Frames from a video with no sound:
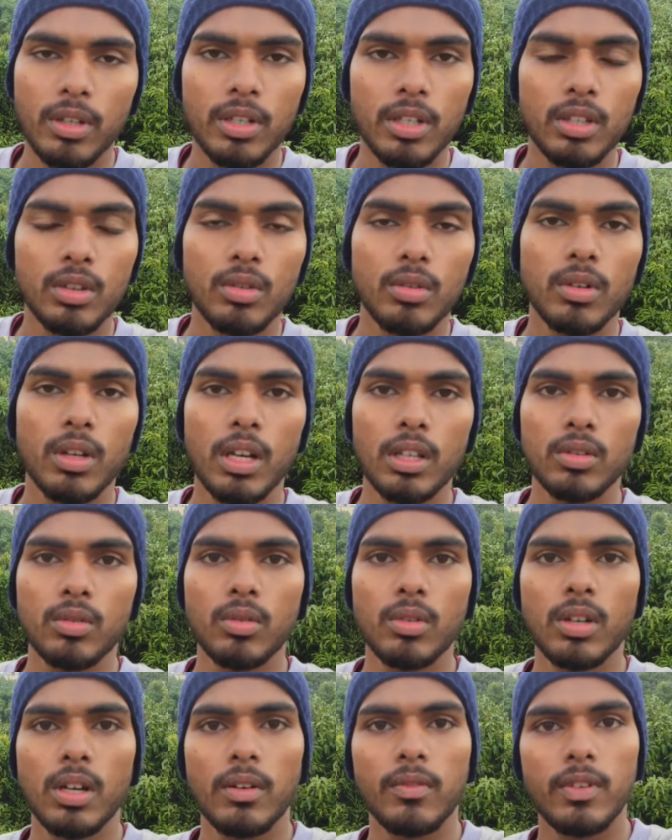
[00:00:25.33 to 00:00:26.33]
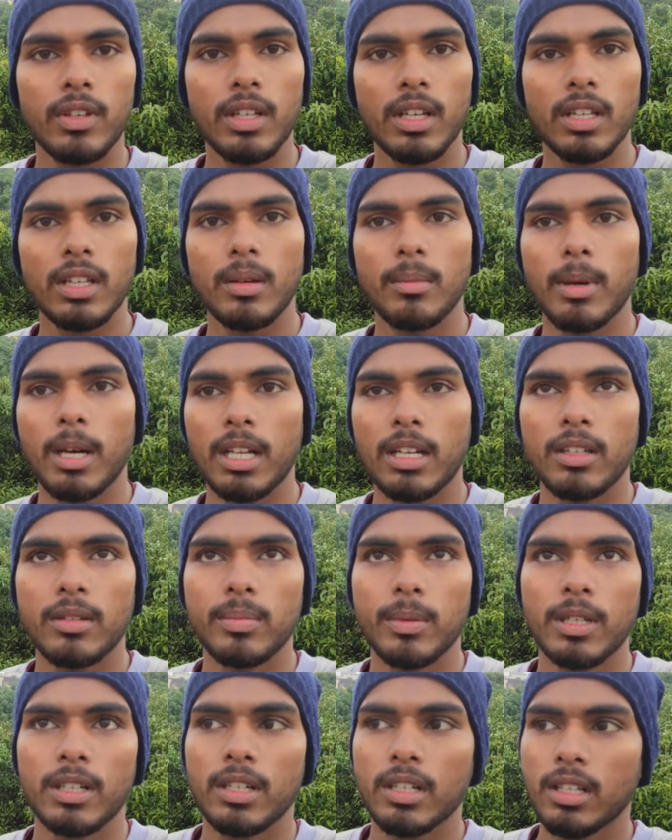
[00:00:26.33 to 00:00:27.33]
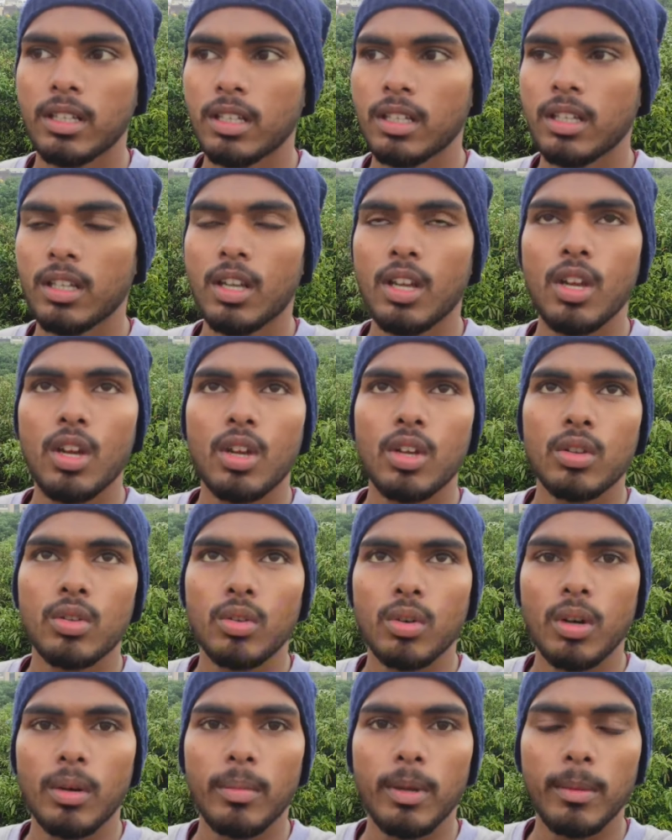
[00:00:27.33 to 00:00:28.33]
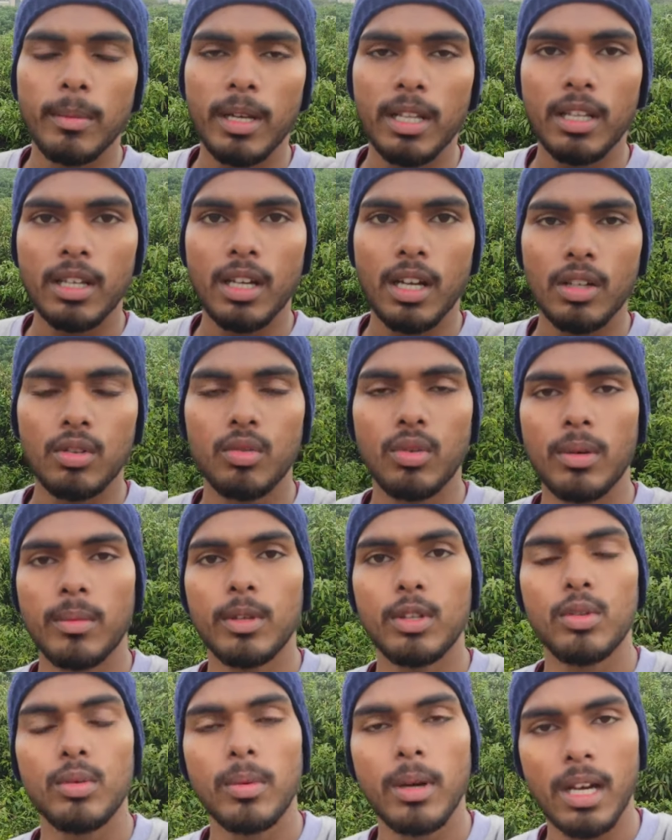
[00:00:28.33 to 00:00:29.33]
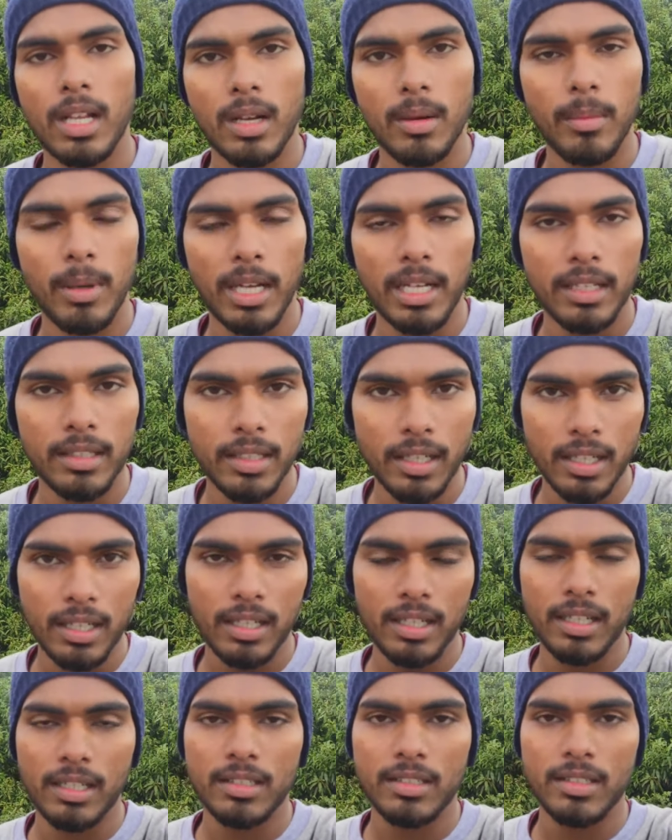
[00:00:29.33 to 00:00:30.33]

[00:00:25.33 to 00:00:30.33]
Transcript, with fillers: है नहीं तो रात को काफी ज्यादा बारिश पड़ रही थी तो अभी मैं दिखा दूं अभी दोबारा बारिश आने के